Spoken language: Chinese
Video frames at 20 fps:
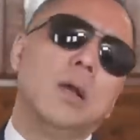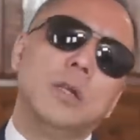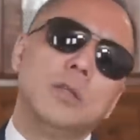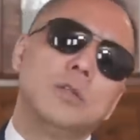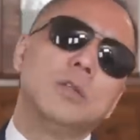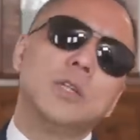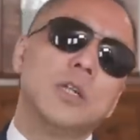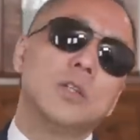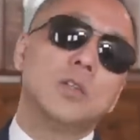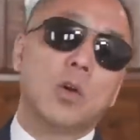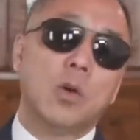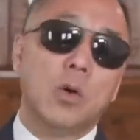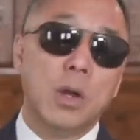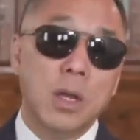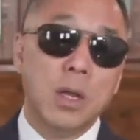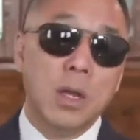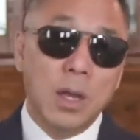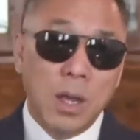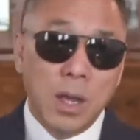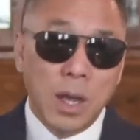就这样抖。
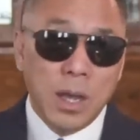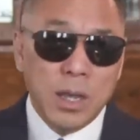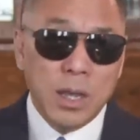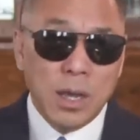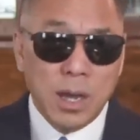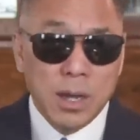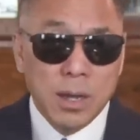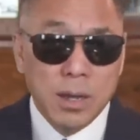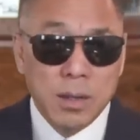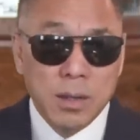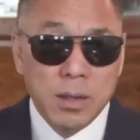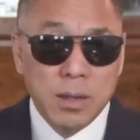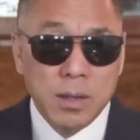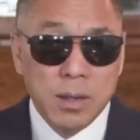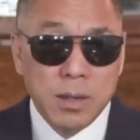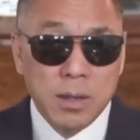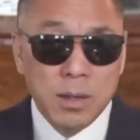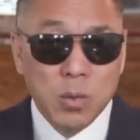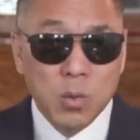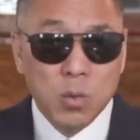哎呀，
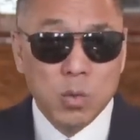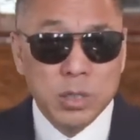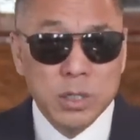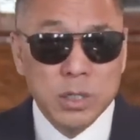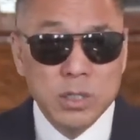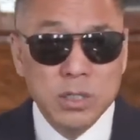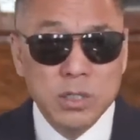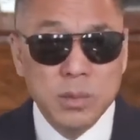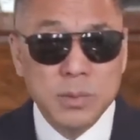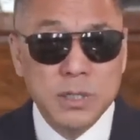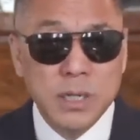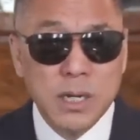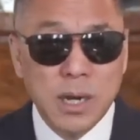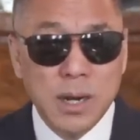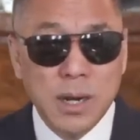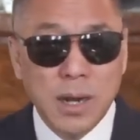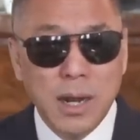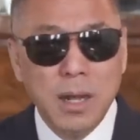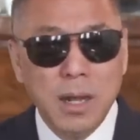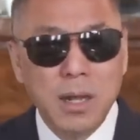我说你怎么这
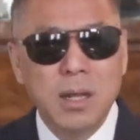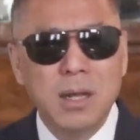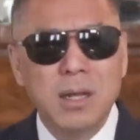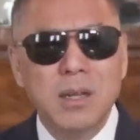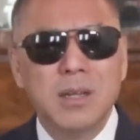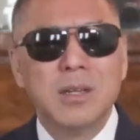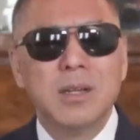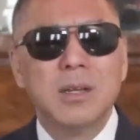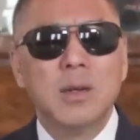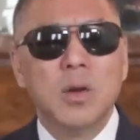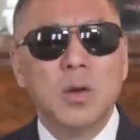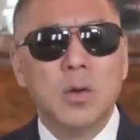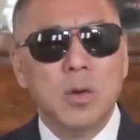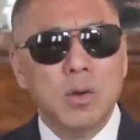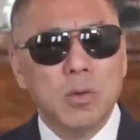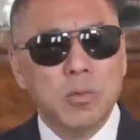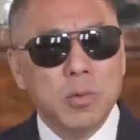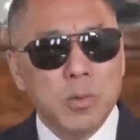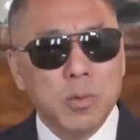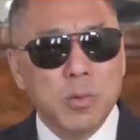样啊？
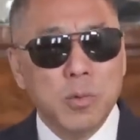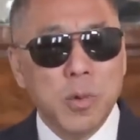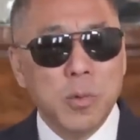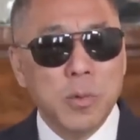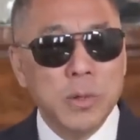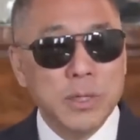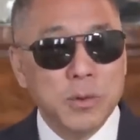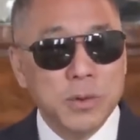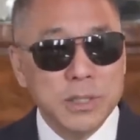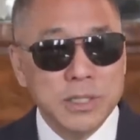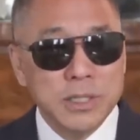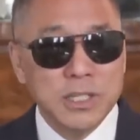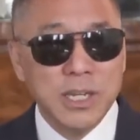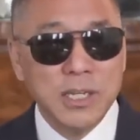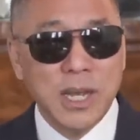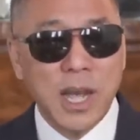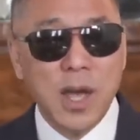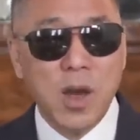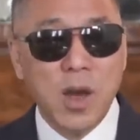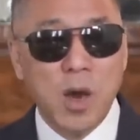我我问他我你
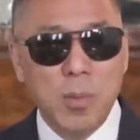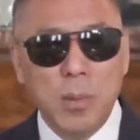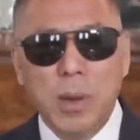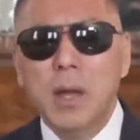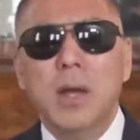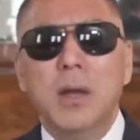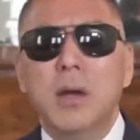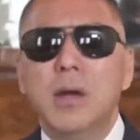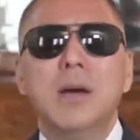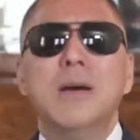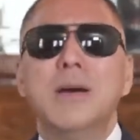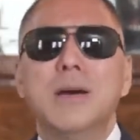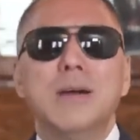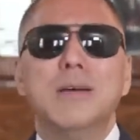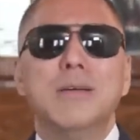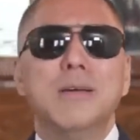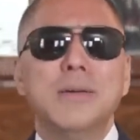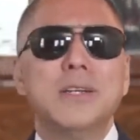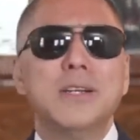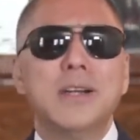还好吗？
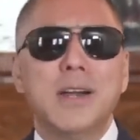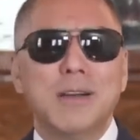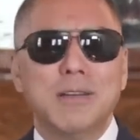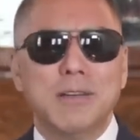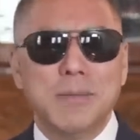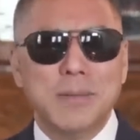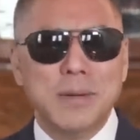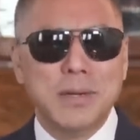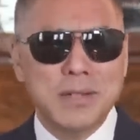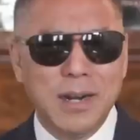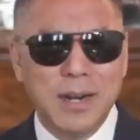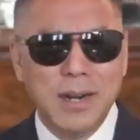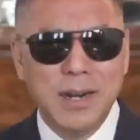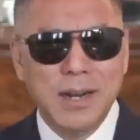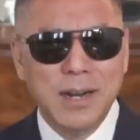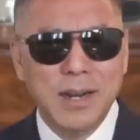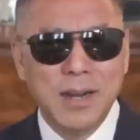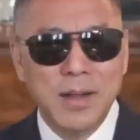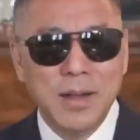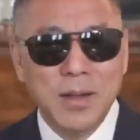我没事，我没事，
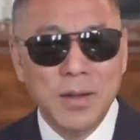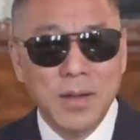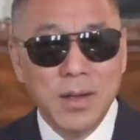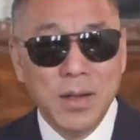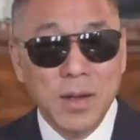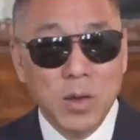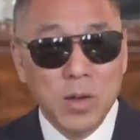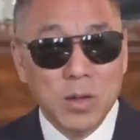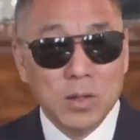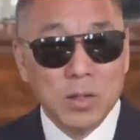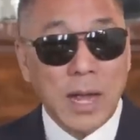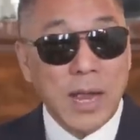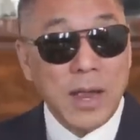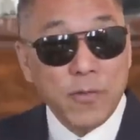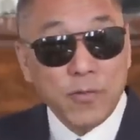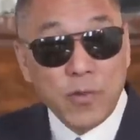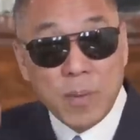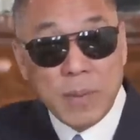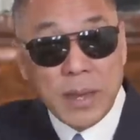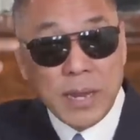还
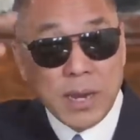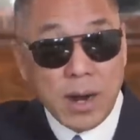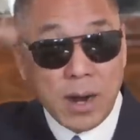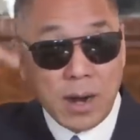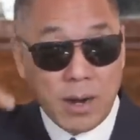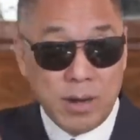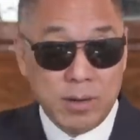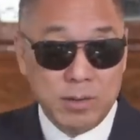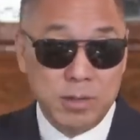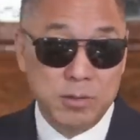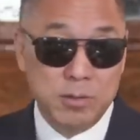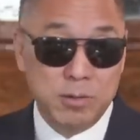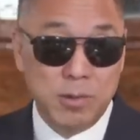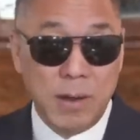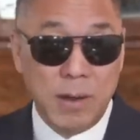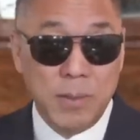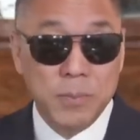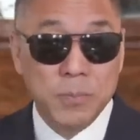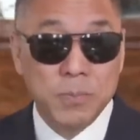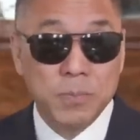翻白眼儿，听
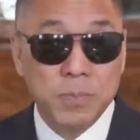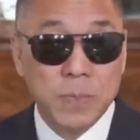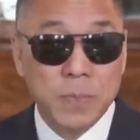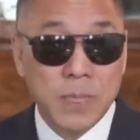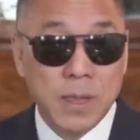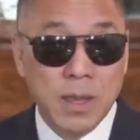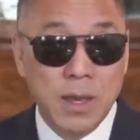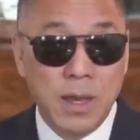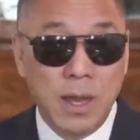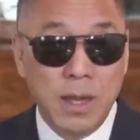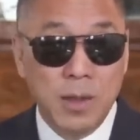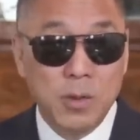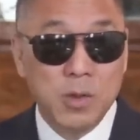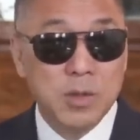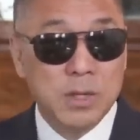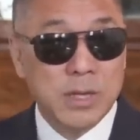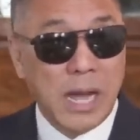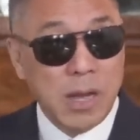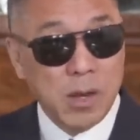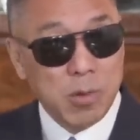说。 啊，
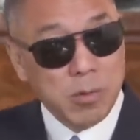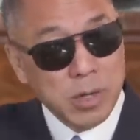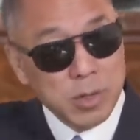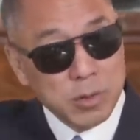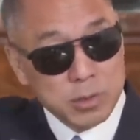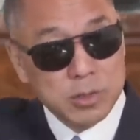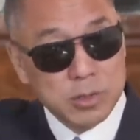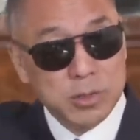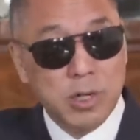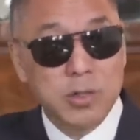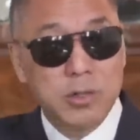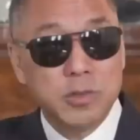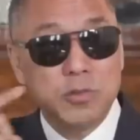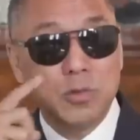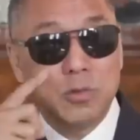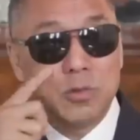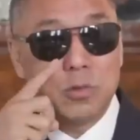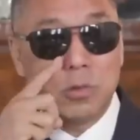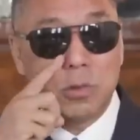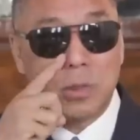赶快让人
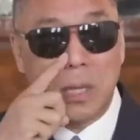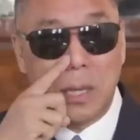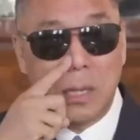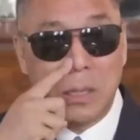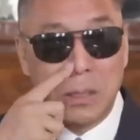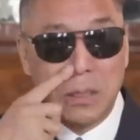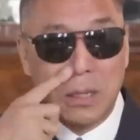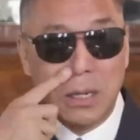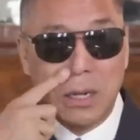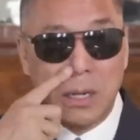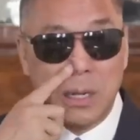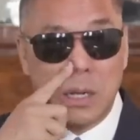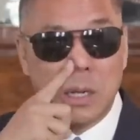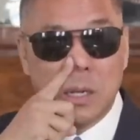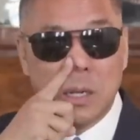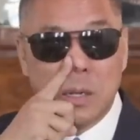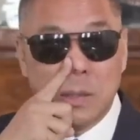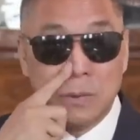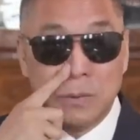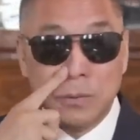送走他啊！
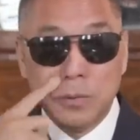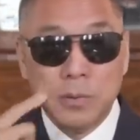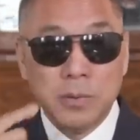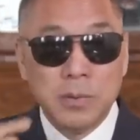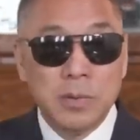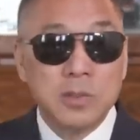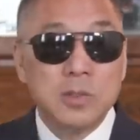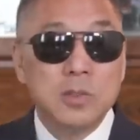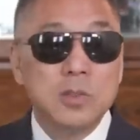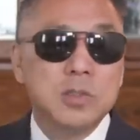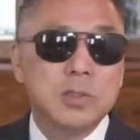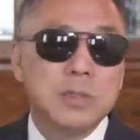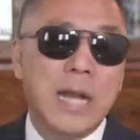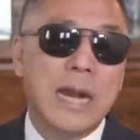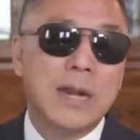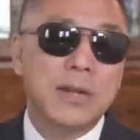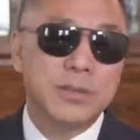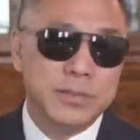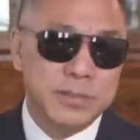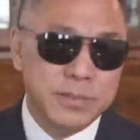
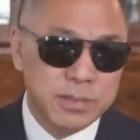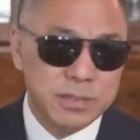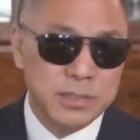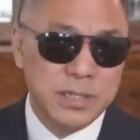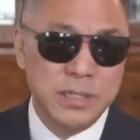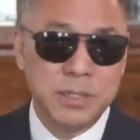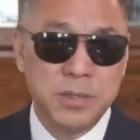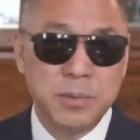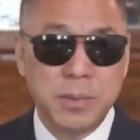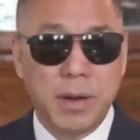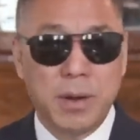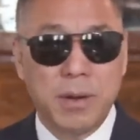打了四针疫苗，